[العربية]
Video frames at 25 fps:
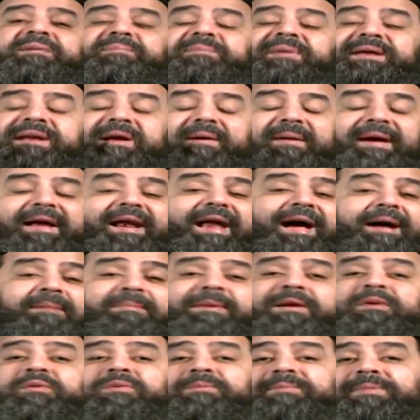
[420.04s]
ربنا وعلى
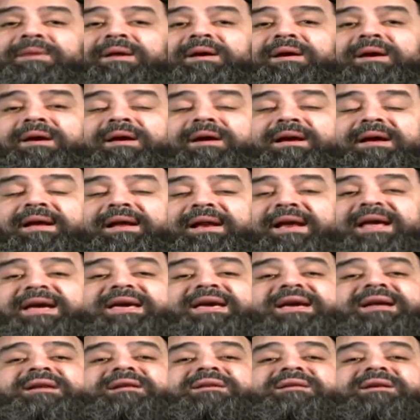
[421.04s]
عمله
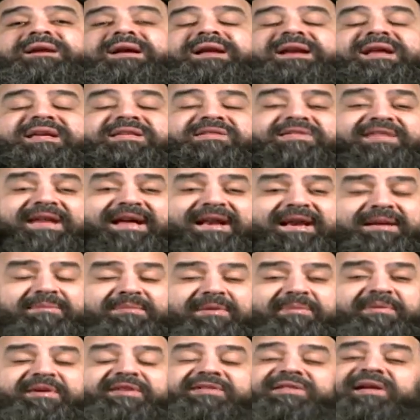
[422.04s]
لكن الإنسان
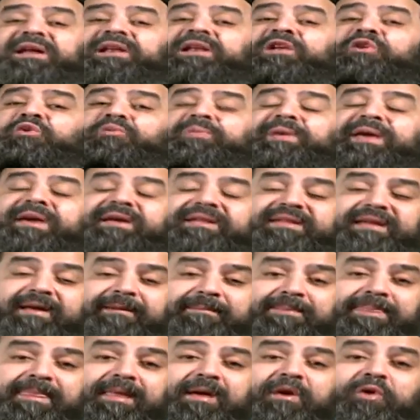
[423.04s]
لما بيصلي وبيهدى
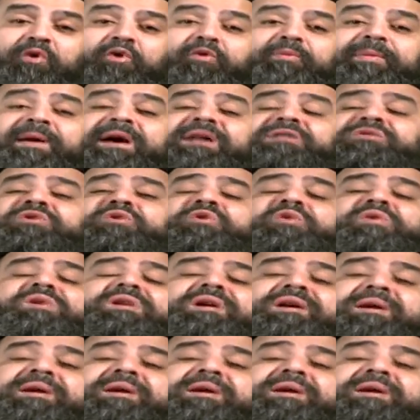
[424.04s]
وبيترك